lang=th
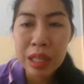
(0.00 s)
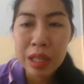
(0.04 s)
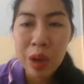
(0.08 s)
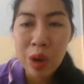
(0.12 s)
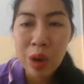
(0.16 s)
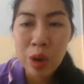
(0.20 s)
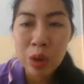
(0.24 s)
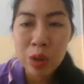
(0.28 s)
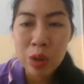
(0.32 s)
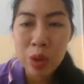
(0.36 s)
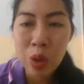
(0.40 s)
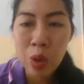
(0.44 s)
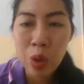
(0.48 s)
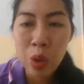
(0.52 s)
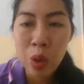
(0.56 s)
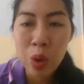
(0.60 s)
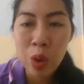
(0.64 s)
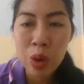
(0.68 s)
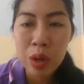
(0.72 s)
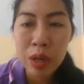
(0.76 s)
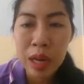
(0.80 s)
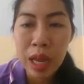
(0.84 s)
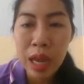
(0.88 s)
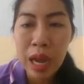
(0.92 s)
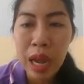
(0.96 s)
ทอทง
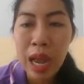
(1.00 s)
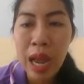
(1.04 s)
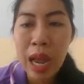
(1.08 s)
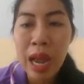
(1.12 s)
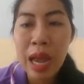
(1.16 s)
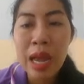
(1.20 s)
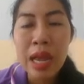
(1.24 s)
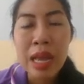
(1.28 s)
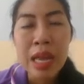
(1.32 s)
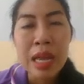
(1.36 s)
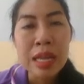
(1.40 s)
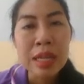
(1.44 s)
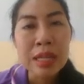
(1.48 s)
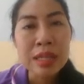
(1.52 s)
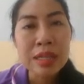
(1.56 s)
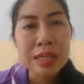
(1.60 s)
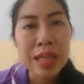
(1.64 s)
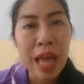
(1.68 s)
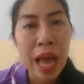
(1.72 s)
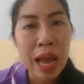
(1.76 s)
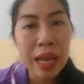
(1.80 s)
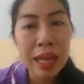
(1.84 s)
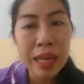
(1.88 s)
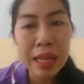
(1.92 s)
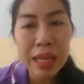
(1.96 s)
นะคะสั
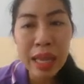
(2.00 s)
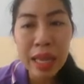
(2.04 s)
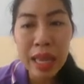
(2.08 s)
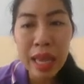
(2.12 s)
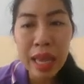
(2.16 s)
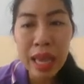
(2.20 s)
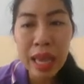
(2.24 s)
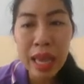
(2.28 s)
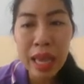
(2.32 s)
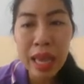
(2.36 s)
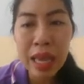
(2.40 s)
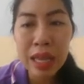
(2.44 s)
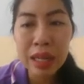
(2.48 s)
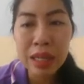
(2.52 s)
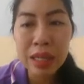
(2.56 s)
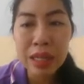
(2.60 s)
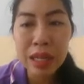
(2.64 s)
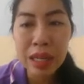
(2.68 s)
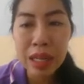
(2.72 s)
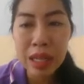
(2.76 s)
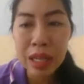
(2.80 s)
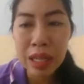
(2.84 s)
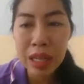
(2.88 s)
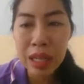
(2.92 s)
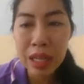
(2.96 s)
งเกต
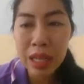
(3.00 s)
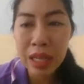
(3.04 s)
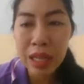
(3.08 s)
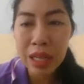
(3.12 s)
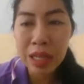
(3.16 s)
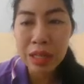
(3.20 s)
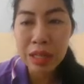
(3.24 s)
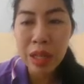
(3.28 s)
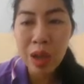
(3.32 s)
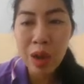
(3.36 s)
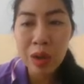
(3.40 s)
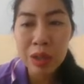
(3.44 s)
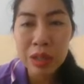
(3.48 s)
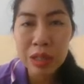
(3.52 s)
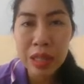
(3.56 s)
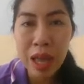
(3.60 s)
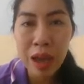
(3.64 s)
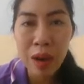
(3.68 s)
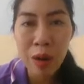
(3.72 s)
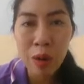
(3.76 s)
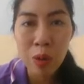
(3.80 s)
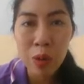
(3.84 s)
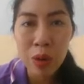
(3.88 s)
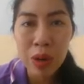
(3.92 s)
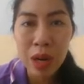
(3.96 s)
นี่ต่อเต่า
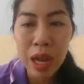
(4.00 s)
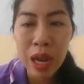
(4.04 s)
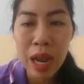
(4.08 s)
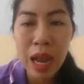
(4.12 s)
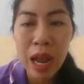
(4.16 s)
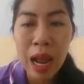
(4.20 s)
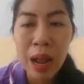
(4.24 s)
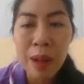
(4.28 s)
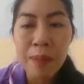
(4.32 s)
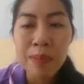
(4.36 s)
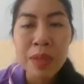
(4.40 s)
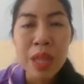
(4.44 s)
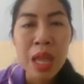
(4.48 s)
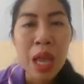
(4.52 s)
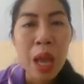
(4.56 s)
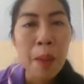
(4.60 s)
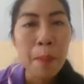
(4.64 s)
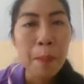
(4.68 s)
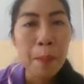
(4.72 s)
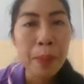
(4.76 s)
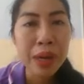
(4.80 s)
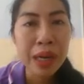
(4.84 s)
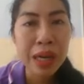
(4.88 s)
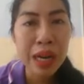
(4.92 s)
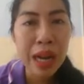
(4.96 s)
นะคะ
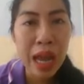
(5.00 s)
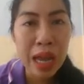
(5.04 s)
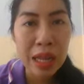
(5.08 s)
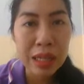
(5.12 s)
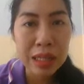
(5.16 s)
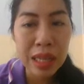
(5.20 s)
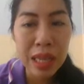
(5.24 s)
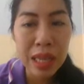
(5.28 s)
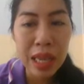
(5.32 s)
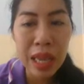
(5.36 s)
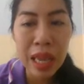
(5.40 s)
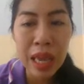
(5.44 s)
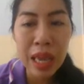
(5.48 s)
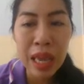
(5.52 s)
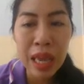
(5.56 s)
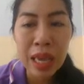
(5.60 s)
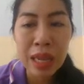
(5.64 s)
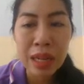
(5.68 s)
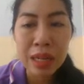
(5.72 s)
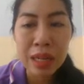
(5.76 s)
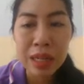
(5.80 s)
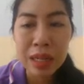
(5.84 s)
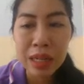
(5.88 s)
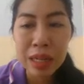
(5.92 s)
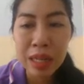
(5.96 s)
ประเทศ
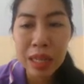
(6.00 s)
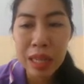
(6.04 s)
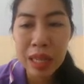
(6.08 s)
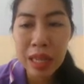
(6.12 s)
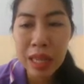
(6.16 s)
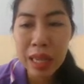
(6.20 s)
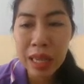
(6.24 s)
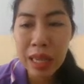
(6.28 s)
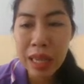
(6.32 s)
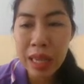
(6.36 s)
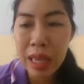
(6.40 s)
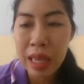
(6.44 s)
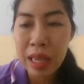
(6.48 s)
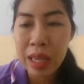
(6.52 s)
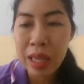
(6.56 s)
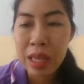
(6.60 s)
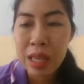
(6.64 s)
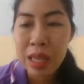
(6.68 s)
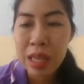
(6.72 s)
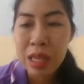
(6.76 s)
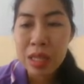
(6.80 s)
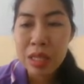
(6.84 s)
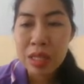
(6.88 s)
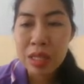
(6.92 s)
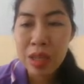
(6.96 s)
นี่
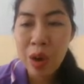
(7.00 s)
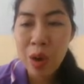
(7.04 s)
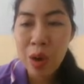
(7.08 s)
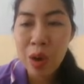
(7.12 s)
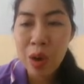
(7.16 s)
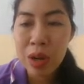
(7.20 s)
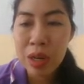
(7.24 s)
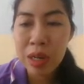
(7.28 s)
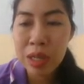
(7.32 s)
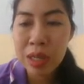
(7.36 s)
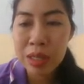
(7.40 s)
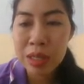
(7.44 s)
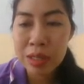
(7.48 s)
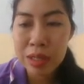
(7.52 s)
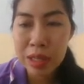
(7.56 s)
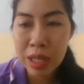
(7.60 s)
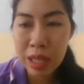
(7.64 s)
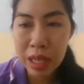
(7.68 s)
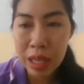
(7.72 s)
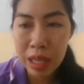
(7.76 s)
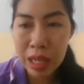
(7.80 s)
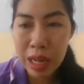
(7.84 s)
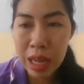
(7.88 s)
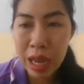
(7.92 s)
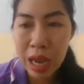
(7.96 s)
สอลือสี
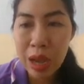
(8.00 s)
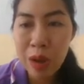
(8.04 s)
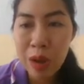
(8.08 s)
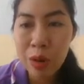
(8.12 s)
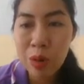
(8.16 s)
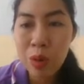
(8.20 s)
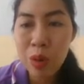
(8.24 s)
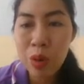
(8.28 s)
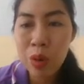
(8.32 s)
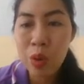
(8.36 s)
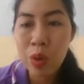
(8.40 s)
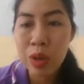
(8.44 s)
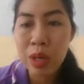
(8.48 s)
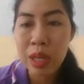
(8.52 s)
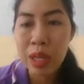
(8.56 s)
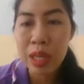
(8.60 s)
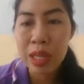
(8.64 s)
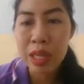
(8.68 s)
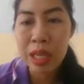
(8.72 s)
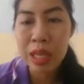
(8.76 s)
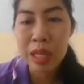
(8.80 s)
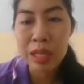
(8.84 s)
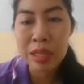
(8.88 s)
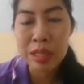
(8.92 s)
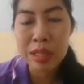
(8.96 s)
นะคะ คุณนิง
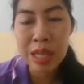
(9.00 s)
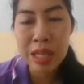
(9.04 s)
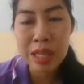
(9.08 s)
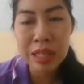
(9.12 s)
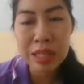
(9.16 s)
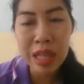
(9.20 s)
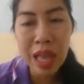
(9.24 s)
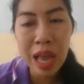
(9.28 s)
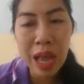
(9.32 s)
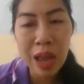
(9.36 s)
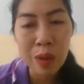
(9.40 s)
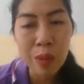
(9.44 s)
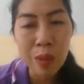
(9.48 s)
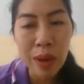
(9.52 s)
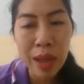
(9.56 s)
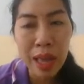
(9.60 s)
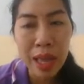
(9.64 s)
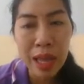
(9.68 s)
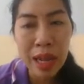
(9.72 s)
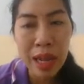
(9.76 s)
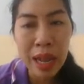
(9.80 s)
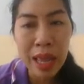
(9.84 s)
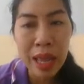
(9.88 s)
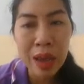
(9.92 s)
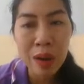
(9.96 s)
ขีดเส้นใต้ไว้ให้
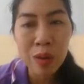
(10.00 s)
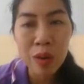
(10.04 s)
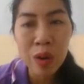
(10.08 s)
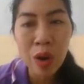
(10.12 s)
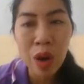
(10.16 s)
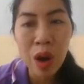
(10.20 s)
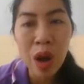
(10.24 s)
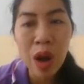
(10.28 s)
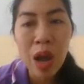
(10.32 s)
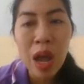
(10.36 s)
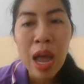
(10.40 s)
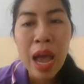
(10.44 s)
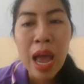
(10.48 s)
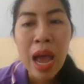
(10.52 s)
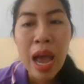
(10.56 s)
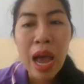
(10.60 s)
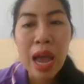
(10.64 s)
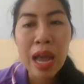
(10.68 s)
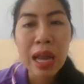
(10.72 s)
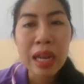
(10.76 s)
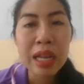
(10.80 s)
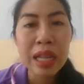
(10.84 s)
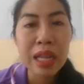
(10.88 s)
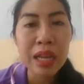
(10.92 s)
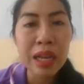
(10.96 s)
แล้ว เนาะอัน
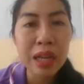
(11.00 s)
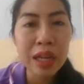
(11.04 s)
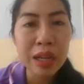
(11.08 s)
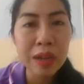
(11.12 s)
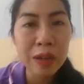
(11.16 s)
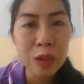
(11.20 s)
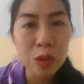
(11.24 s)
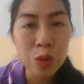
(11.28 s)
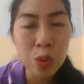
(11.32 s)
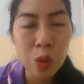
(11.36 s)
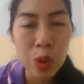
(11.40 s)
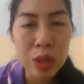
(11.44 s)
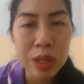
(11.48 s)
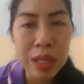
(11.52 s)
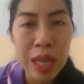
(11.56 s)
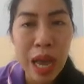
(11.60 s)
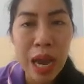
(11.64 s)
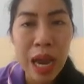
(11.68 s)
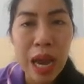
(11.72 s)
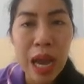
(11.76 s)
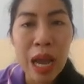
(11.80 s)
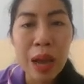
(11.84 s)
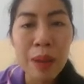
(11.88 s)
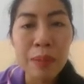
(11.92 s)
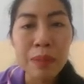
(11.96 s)
นี้คือตัวอย่าง
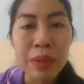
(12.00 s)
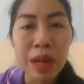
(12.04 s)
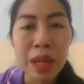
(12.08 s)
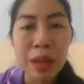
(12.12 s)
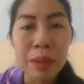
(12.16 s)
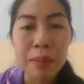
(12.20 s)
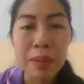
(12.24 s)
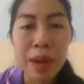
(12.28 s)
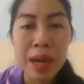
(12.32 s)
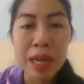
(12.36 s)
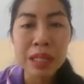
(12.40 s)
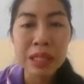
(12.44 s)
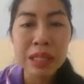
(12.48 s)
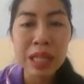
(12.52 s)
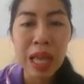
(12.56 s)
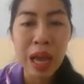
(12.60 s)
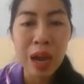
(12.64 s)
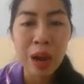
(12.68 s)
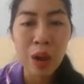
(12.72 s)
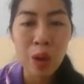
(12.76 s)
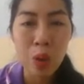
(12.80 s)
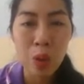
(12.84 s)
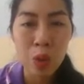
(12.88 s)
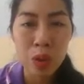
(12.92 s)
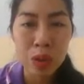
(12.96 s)
คำในมาตรา
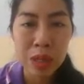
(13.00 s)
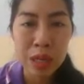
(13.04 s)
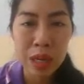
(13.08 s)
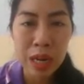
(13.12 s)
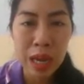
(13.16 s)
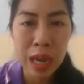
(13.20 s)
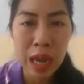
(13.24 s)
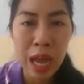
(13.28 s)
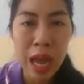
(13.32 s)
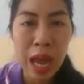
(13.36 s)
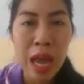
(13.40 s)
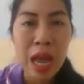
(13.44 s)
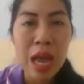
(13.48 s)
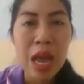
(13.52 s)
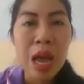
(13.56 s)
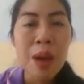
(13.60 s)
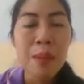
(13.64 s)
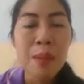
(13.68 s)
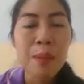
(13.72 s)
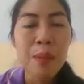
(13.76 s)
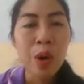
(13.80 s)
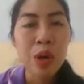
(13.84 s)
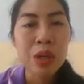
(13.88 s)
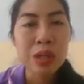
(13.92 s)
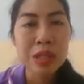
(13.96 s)
กฎนะคะ
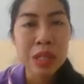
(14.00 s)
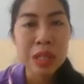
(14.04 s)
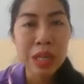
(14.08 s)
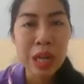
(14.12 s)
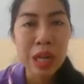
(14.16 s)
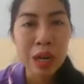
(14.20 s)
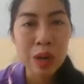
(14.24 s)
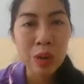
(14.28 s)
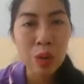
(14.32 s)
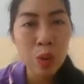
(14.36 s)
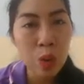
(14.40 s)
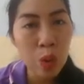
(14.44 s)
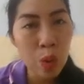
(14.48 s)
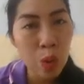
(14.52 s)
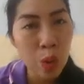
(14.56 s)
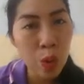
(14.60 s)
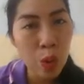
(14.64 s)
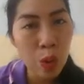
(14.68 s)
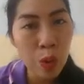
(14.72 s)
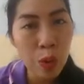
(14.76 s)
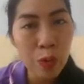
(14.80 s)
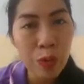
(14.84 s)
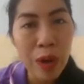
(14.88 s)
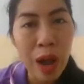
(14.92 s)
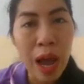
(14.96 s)
เพราะฉะนั้นคุณ ครู
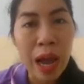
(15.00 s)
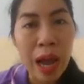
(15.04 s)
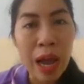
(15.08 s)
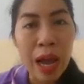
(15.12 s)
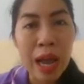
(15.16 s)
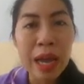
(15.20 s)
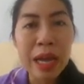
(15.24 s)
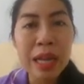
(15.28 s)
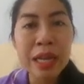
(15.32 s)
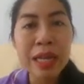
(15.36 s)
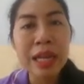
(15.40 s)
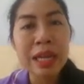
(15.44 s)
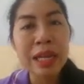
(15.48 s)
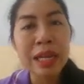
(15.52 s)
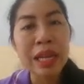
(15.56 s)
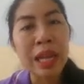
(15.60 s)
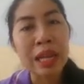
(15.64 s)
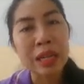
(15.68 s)
ฝาก ให้เด็ก